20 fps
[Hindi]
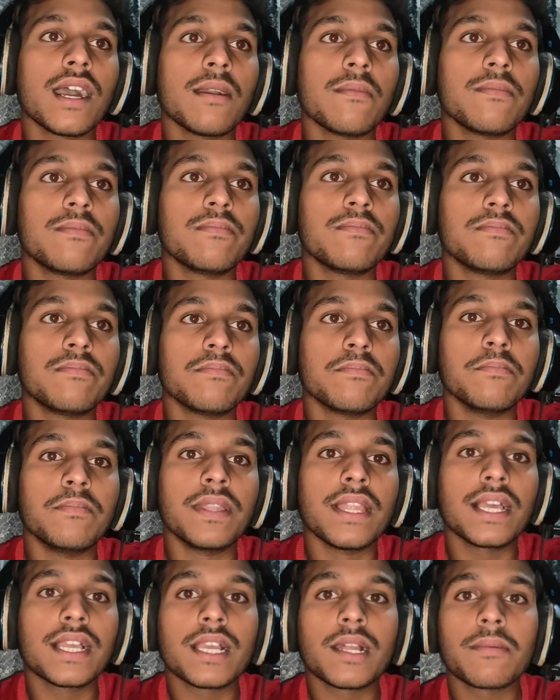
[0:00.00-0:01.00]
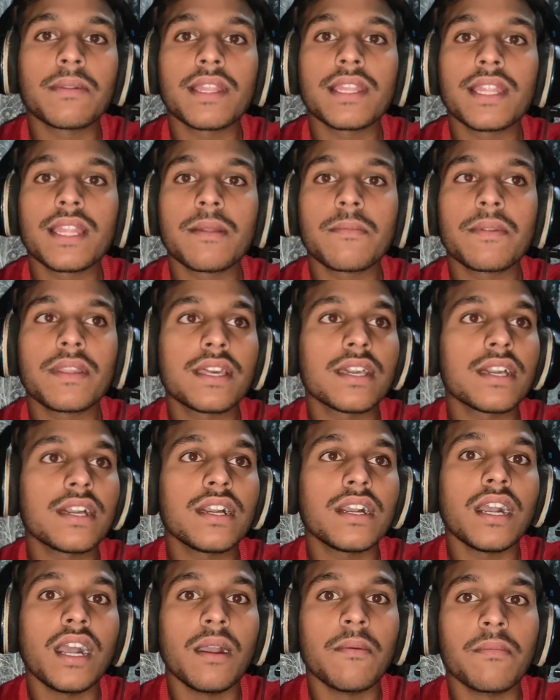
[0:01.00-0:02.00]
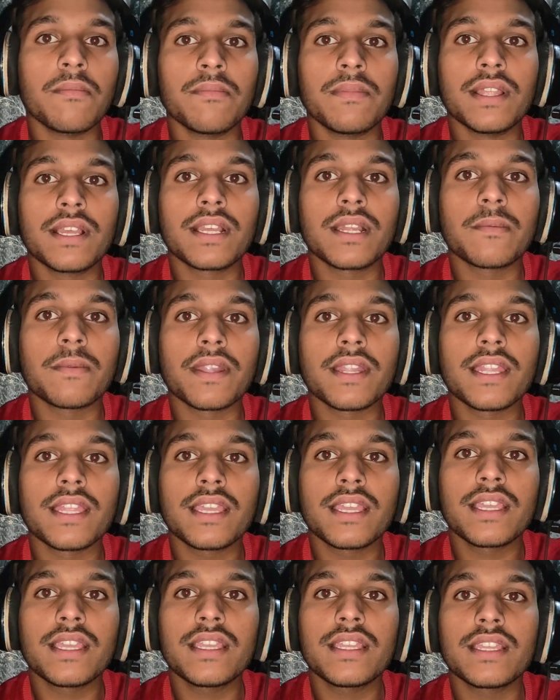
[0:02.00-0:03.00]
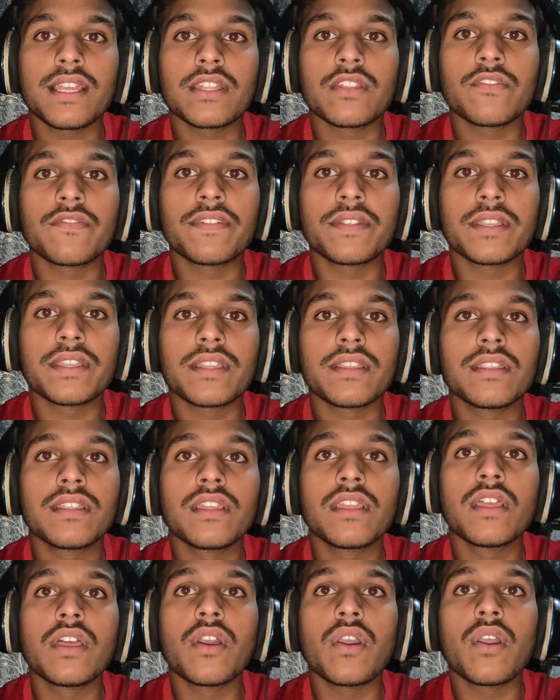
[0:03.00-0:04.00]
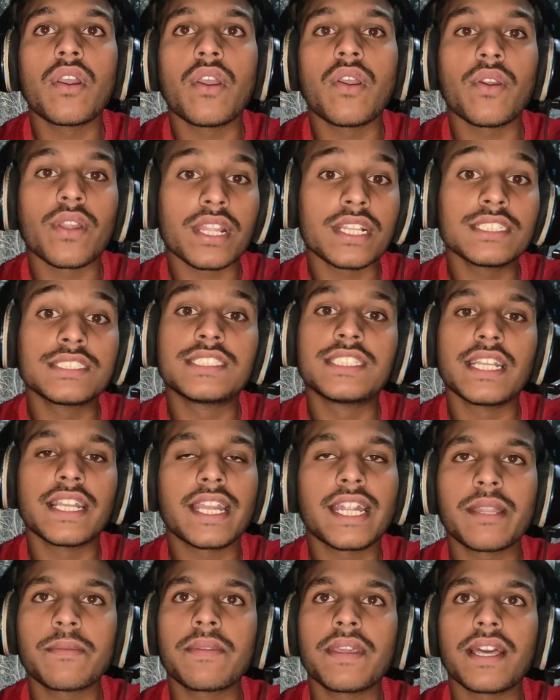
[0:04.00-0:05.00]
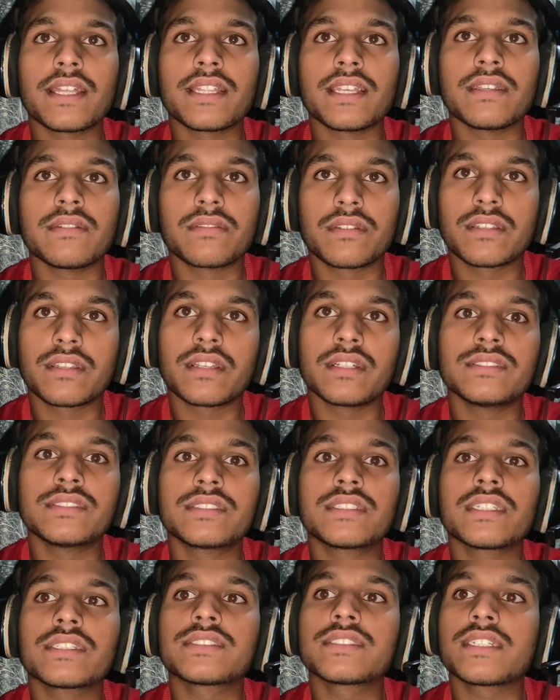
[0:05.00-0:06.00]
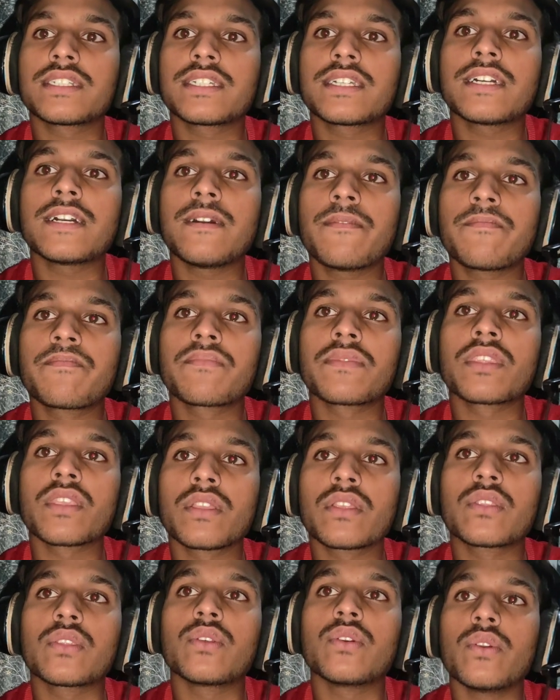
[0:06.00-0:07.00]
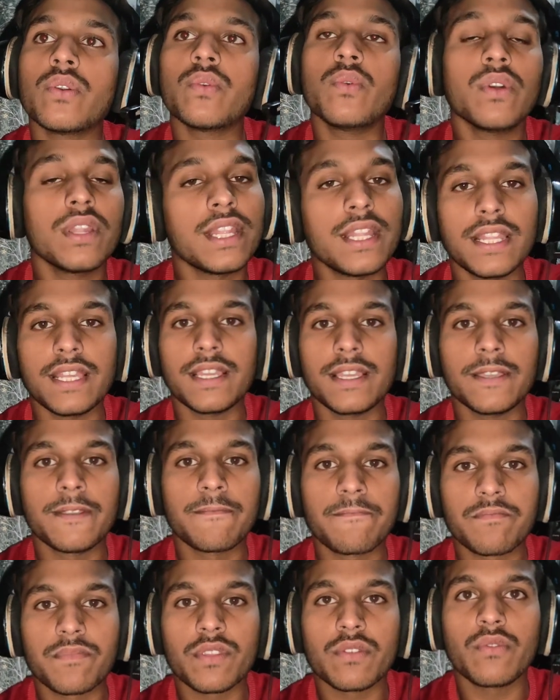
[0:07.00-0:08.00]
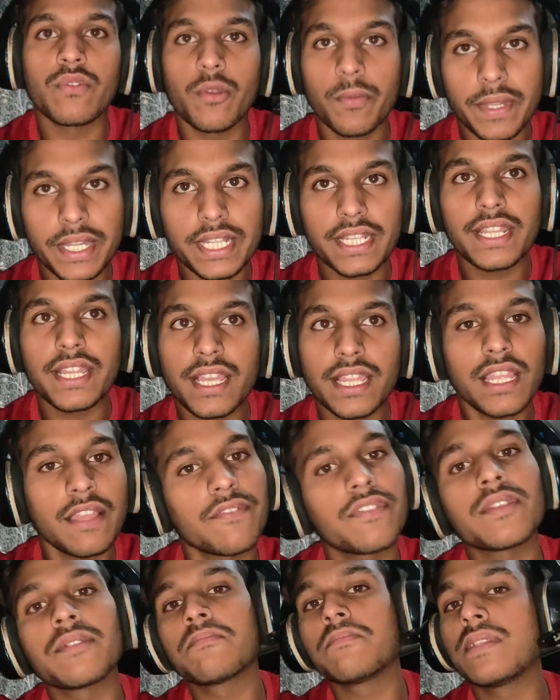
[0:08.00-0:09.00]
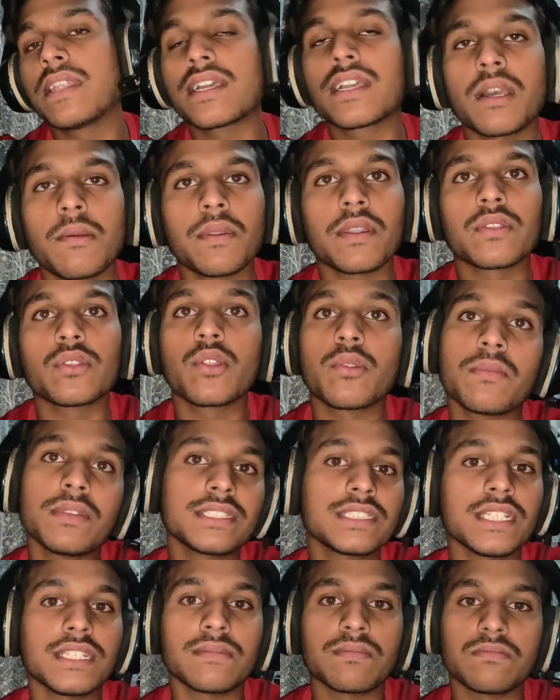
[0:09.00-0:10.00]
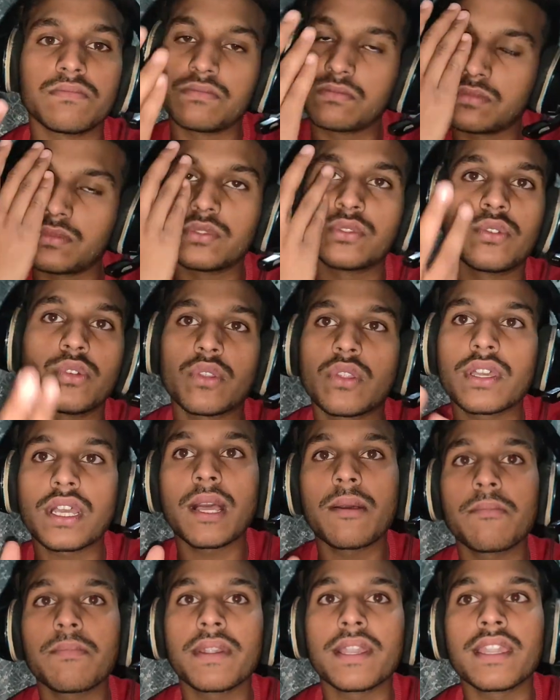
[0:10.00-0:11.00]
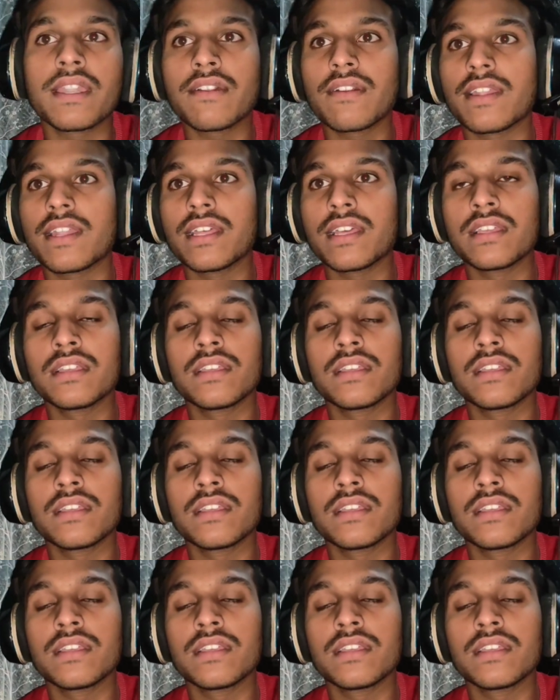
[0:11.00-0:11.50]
अब ब्लैक कपड़ा लेना पड़ेगा अब ब्लैक कपड़ा लेंगे या तो फिर ऑरेंज जैकेट भी आता है कंस्ट्रक्शन का तो वो ले लेंगे वो बेटर रहेगा या फिर ब्लैक कपड़ा दोनों में से दोनों काम पड़ने वाले